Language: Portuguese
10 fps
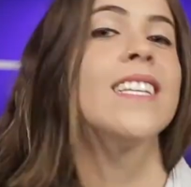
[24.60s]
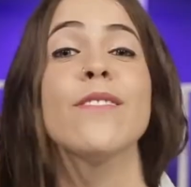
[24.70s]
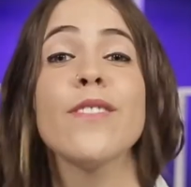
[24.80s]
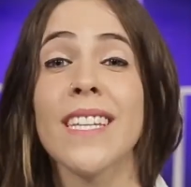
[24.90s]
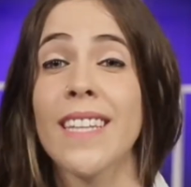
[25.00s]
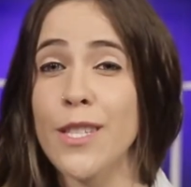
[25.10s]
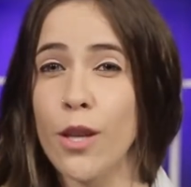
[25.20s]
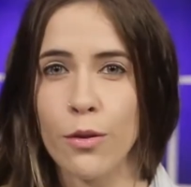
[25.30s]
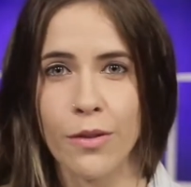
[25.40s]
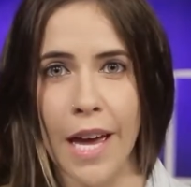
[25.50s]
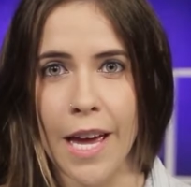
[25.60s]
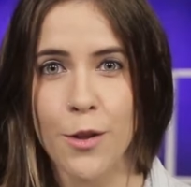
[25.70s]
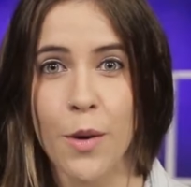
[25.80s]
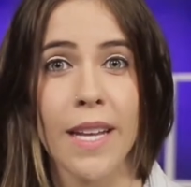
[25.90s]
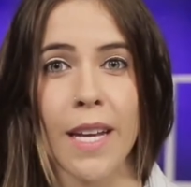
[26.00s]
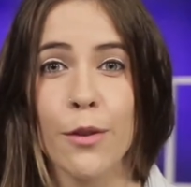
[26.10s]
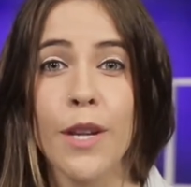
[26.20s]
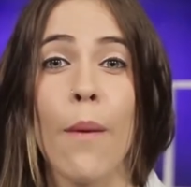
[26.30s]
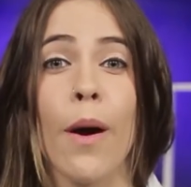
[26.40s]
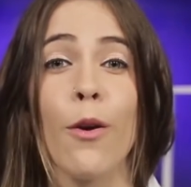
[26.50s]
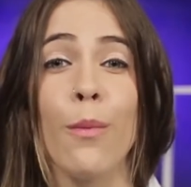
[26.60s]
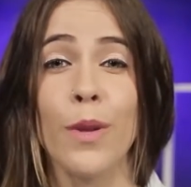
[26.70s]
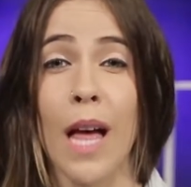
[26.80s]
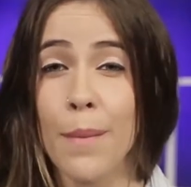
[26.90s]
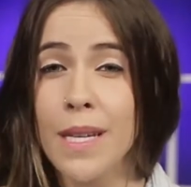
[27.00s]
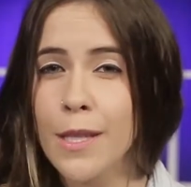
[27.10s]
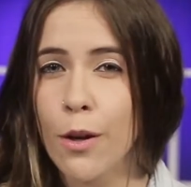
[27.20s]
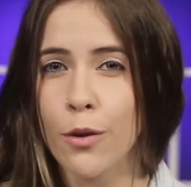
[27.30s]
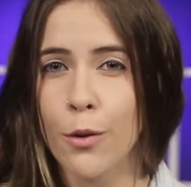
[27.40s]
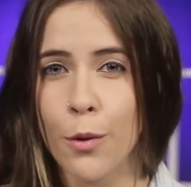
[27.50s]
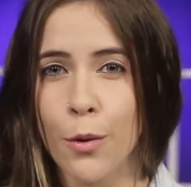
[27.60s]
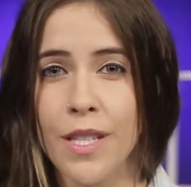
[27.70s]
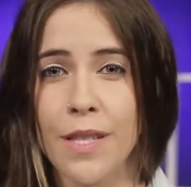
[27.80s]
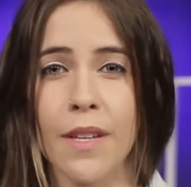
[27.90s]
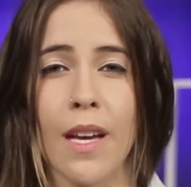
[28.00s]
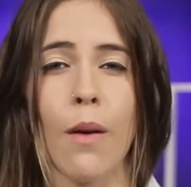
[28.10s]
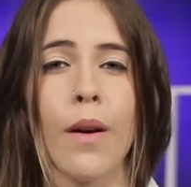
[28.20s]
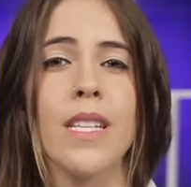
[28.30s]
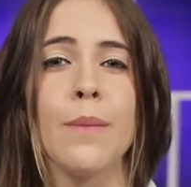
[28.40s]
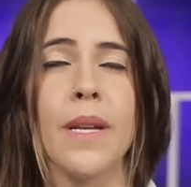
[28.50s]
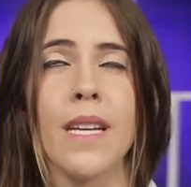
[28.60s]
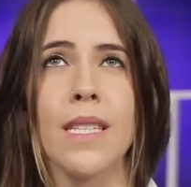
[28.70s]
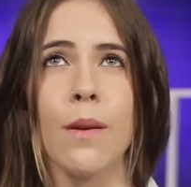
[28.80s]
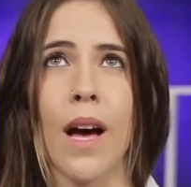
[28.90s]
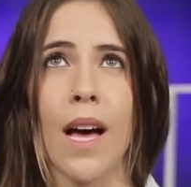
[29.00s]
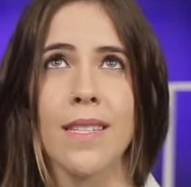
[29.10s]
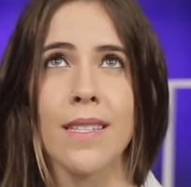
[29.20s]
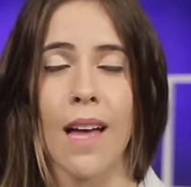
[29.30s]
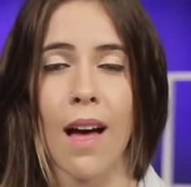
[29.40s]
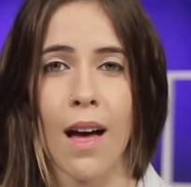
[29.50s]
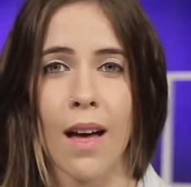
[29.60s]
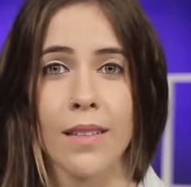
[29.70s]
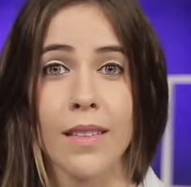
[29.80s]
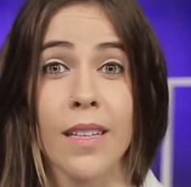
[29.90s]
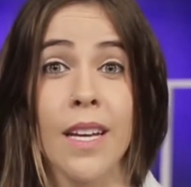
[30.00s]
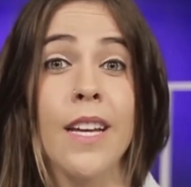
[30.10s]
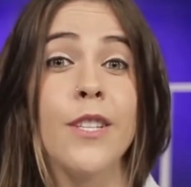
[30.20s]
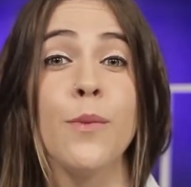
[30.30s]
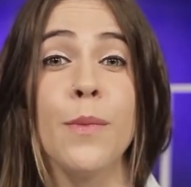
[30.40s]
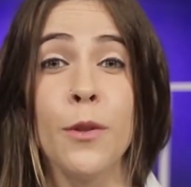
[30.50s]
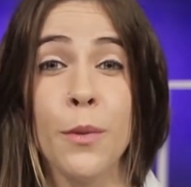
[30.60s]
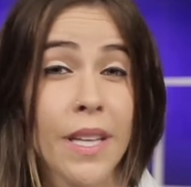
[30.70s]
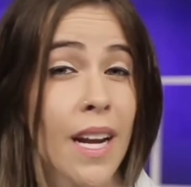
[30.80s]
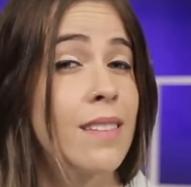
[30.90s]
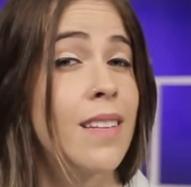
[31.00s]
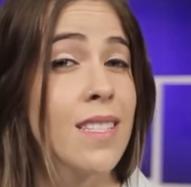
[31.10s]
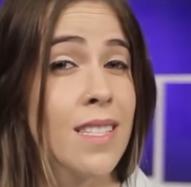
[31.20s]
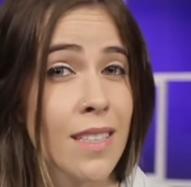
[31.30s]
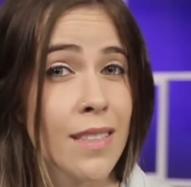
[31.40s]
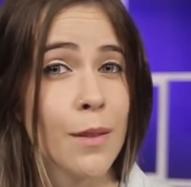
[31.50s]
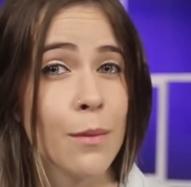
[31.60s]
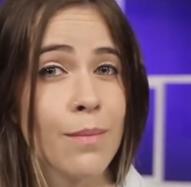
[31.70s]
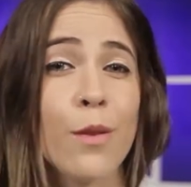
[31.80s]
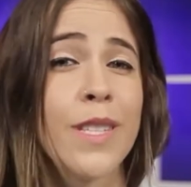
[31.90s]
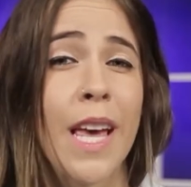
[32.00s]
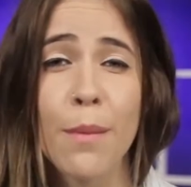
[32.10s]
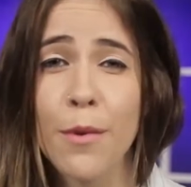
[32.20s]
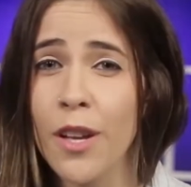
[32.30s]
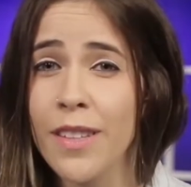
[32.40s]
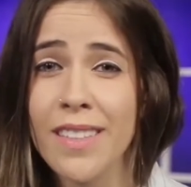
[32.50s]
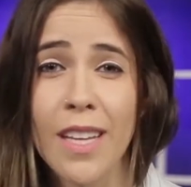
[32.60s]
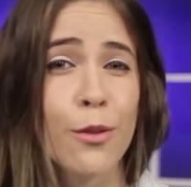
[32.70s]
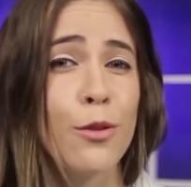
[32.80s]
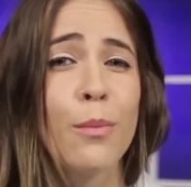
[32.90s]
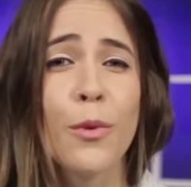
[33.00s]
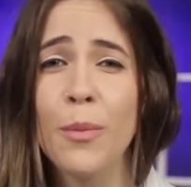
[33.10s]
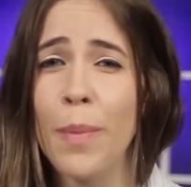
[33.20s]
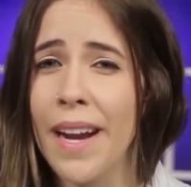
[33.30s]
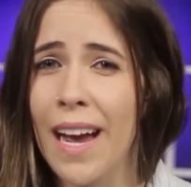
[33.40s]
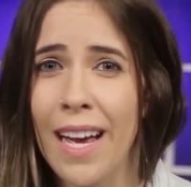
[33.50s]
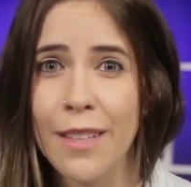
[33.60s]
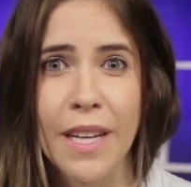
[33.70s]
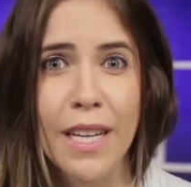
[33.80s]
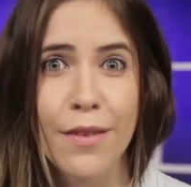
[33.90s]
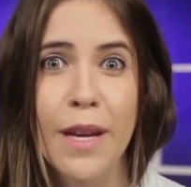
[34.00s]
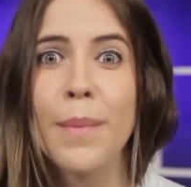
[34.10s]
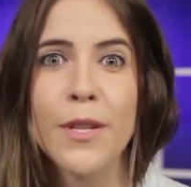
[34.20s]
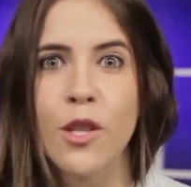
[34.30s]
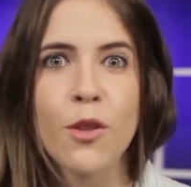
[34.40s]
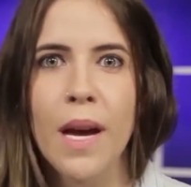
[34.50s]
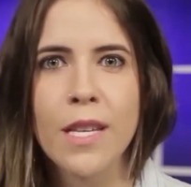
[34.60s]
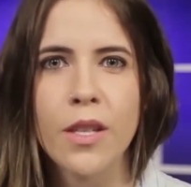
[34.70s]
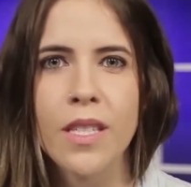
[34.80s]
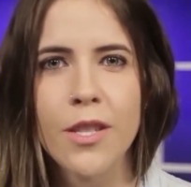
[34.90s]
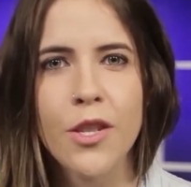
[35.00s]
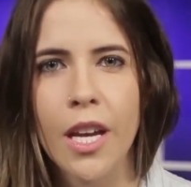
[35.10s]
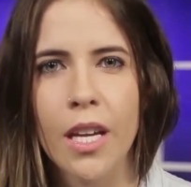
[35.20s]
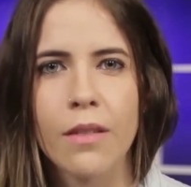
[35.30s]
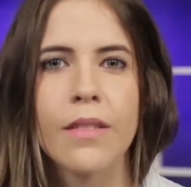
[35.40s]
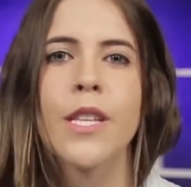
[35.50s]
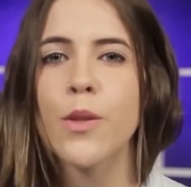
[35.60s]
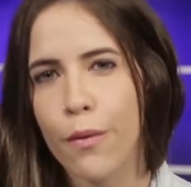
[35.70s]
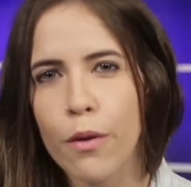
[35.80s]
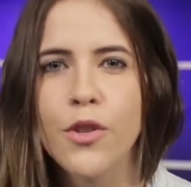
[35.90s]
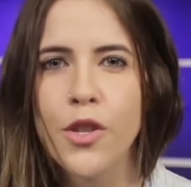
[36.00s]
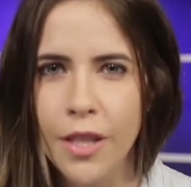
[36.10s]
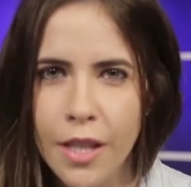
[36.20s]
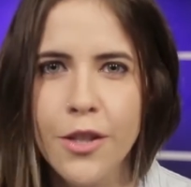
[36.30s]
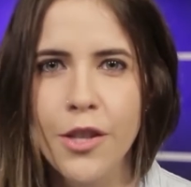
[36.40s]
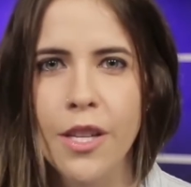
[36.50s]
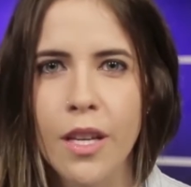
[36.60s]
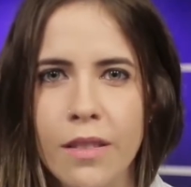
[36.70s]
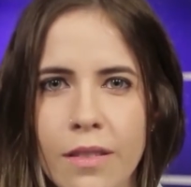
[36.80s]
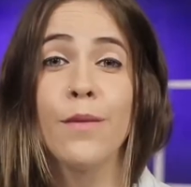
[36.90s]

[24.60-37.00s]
se você tá só no tédio, é natural acumular mais CO2, ficar com a respiração arrastada, diminuir a atenção. O cérebro nota que tá tudo muito parado, e aí ele fica pedindo mais oxigênio, que é sua fonte de energia.